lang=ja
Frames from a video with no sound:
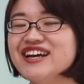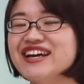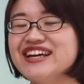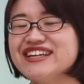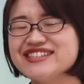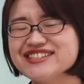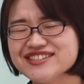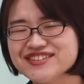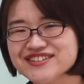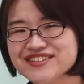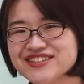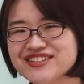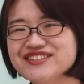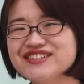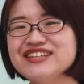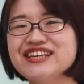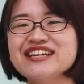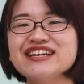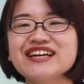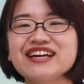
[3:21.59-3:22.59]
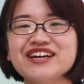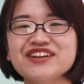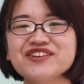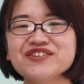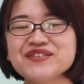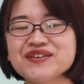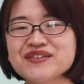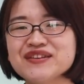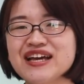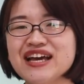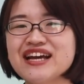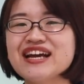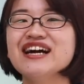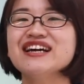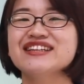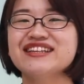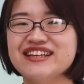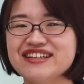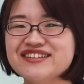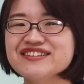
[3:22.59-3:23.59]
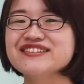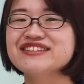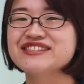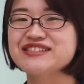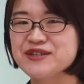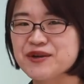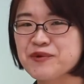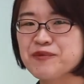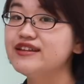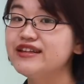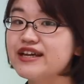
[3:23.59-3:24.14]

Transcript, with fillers: えそういう引っ掛けの問題が出るんですよ。